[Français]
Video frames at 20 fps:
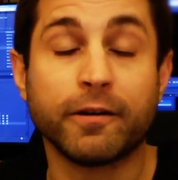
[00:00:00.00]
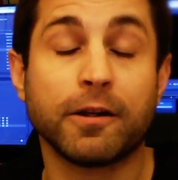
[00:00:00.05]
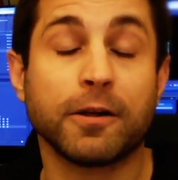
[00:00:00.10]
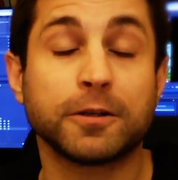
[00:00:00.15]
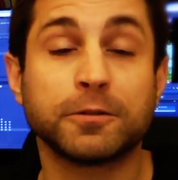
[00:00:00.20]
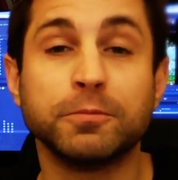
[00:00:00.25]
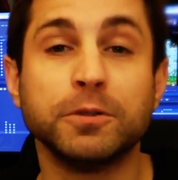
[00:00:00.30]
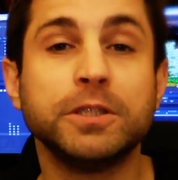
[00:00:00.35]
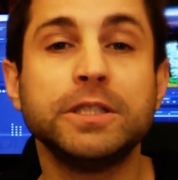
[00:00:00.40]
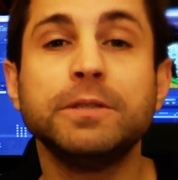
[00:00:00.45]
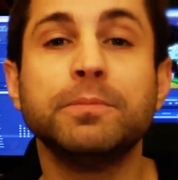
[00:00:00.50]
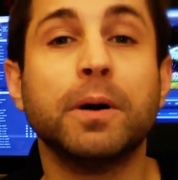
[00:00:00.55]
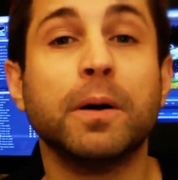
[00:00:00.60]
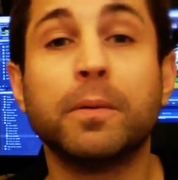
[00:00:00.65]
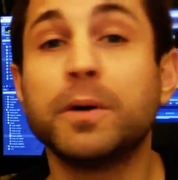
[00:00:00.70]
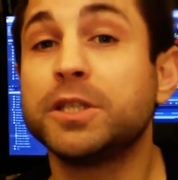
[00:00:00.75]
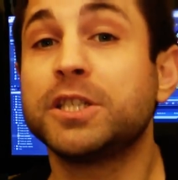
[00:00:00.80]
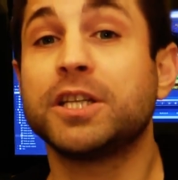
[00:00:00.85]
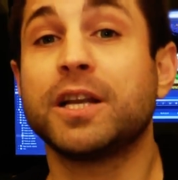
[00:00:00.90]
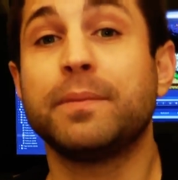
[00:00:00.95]
Alors je me dis, bah
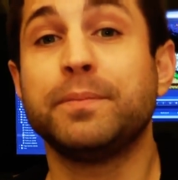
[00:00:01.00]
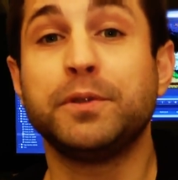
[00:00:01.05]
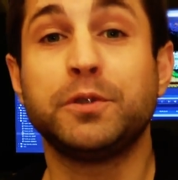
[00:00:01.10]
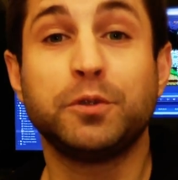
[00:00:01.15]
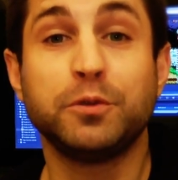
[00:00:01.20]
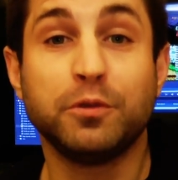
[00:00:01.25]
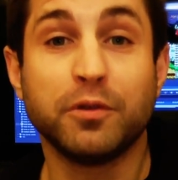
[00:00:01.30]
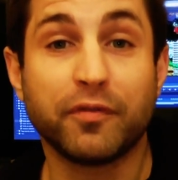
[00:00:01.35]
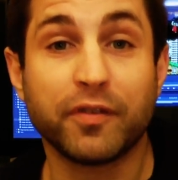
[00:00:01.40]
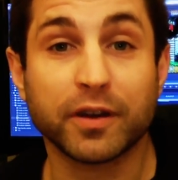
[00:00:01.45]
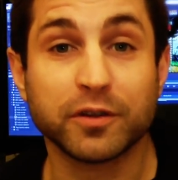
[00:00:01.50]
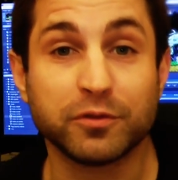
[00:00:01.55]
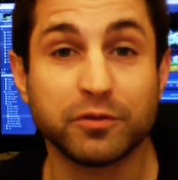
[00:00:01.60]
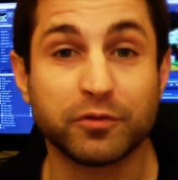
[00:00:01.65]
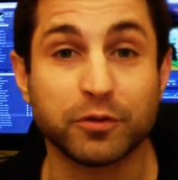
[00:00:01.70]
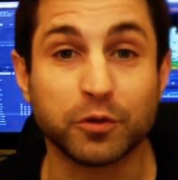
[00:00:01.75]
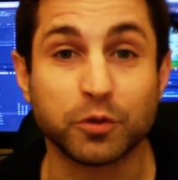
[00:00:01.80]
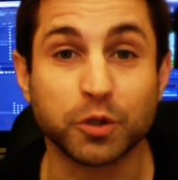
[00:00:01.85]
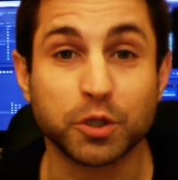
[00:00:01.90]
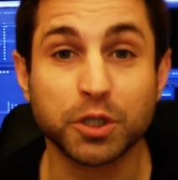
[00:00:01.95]
moi j'ai l'habitude de faire du
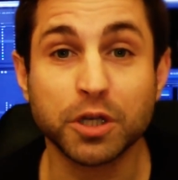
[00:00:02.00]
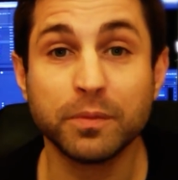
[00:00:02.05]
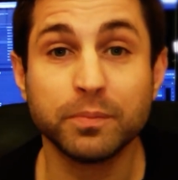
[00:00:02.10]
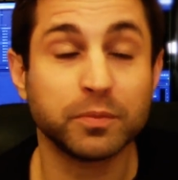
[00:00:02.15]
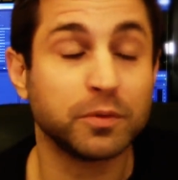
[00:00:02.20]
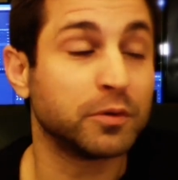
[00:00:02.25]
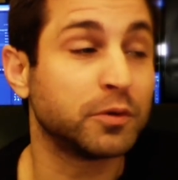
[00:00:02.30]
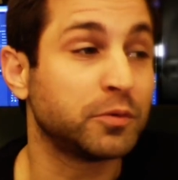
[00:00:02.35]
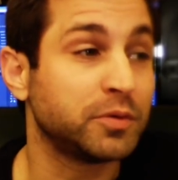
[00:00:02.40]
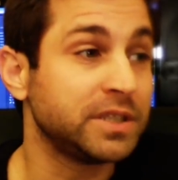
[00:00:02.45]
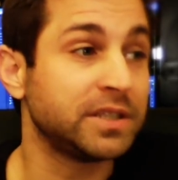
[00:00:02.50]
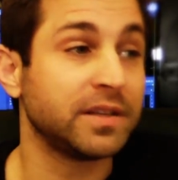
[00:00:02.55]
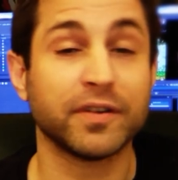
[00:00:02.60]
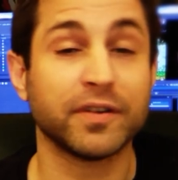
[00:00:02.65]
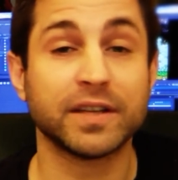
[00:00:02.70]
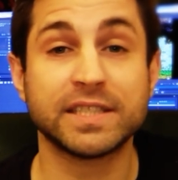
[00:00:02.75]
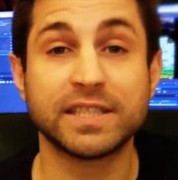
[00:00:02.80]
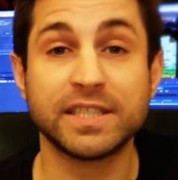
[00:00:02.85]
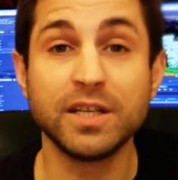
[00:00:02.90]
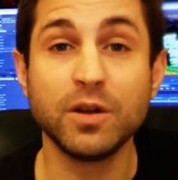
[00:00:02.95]
Photoshop, donc
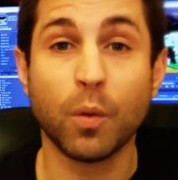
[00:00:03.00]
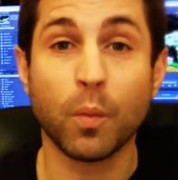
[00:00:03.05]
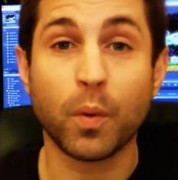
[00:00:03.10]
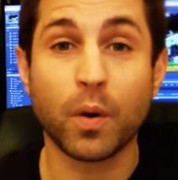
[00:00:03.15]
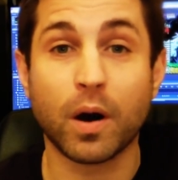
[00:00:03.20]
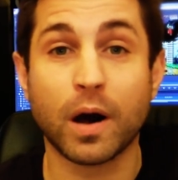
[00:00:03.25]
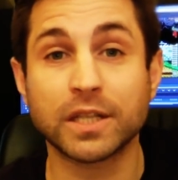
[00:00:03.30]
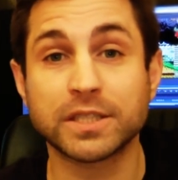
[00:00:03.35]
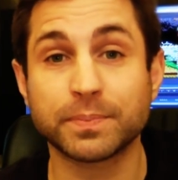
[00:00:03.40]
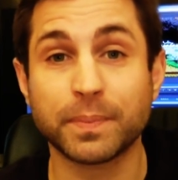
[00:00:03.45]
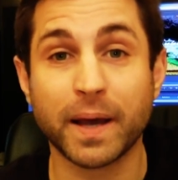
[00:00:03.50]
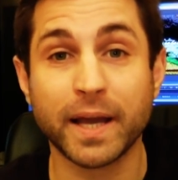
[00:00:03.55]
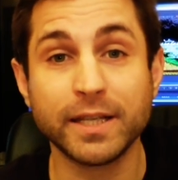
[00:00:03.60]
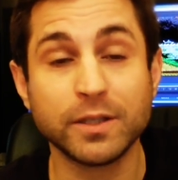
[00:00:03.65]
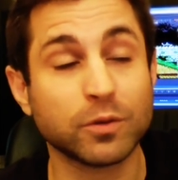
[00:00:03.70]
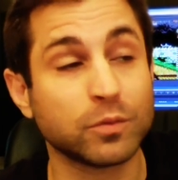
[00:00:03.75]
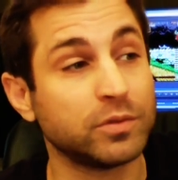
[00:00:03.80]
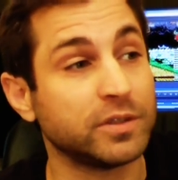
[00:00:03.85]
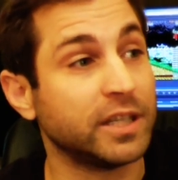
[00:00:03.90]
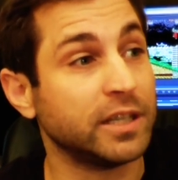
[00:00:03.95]
facile, on prend un
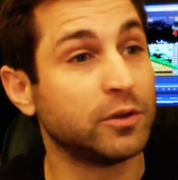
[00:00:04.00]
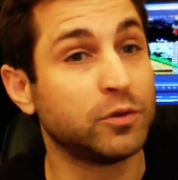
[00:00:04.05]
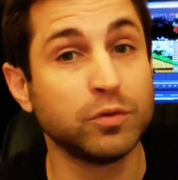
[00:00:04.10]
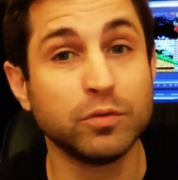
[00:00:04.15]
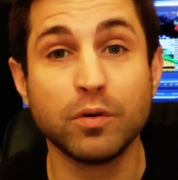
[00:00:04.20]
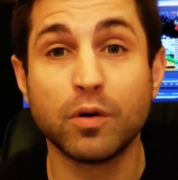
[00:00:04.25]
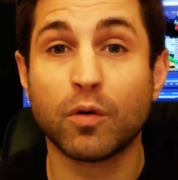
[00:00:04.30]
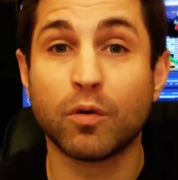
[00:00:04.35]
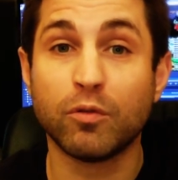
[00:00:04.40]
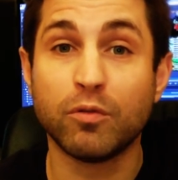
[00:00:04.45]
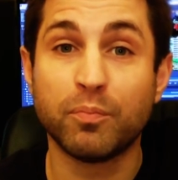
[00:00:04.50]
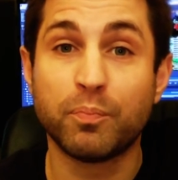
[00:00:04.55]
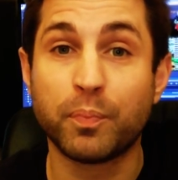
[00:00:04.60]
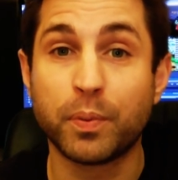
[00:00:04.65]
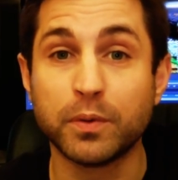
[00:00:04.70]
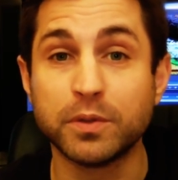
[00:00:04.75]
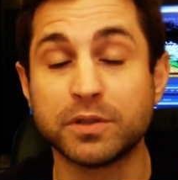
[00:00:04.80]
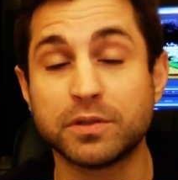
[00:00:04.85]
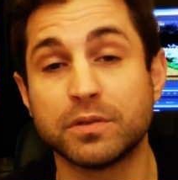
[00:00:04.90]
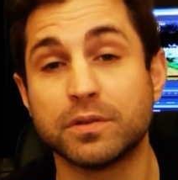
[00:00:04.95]
sprite, on le détourne, on le
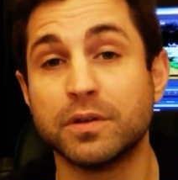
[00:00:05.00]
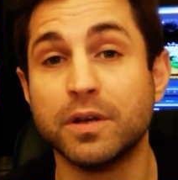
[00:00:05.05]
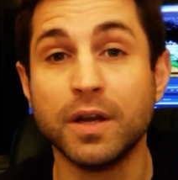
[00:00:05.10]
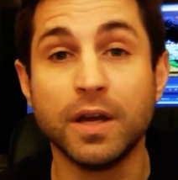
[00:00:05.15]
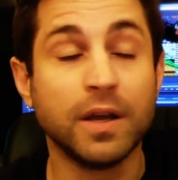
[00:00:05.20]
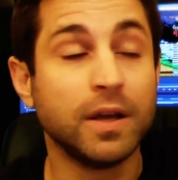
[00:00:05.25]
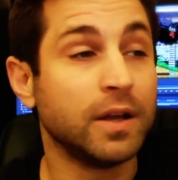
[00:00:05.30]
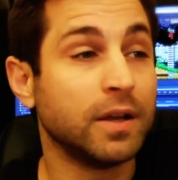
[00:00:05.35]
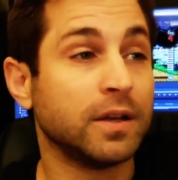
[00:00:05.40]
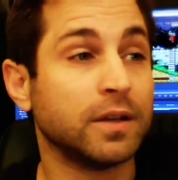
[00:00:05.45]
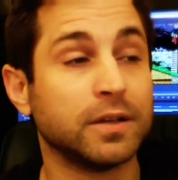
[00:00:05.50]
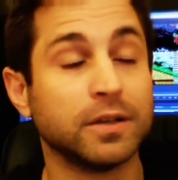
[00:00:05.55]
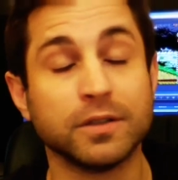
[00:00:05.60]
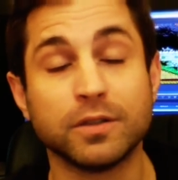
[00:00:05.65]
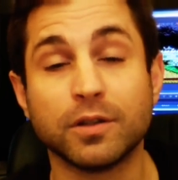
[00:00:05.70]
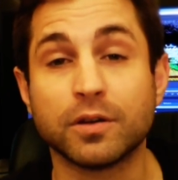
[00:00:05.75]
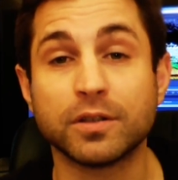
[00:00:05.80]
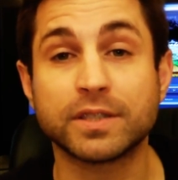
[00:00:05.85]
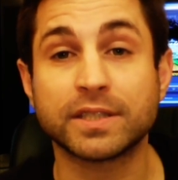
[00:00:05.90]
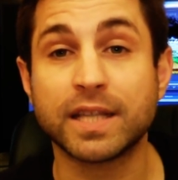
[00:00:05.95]
pose
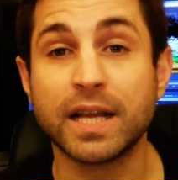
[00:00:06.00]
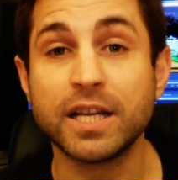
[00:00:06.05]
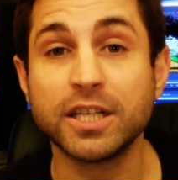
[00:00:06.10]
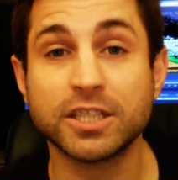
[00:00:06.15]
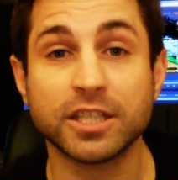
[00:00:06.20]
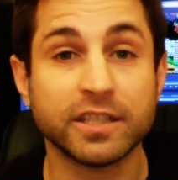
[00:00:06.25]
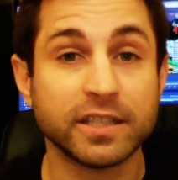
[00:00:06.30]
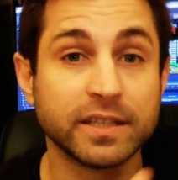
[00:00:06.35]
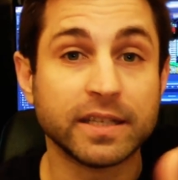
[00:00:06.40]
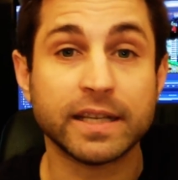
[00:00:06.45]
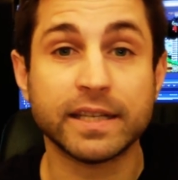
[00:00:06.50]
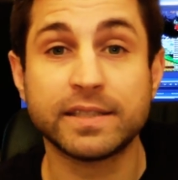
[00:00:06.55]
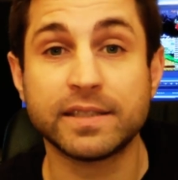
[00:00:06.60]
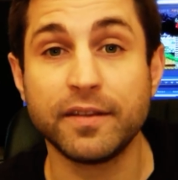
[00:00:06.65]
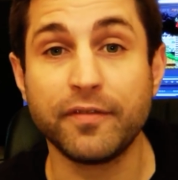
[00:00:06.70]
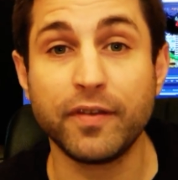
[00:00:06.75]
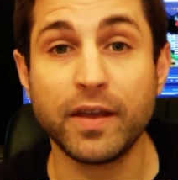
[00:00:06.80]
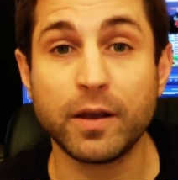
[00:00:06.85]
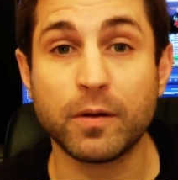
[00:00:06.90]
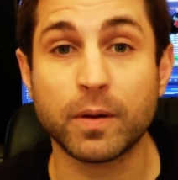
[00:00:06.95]
euh, dans le stage et,
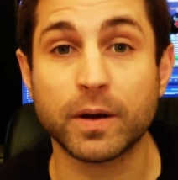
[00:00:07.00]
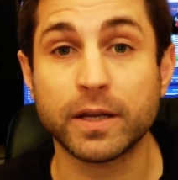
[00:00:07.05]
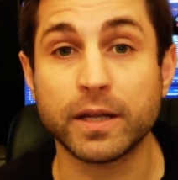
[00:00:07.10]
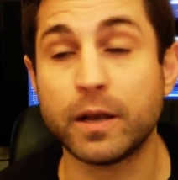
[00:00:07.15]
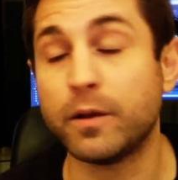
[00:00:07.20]
c'est fait quoi.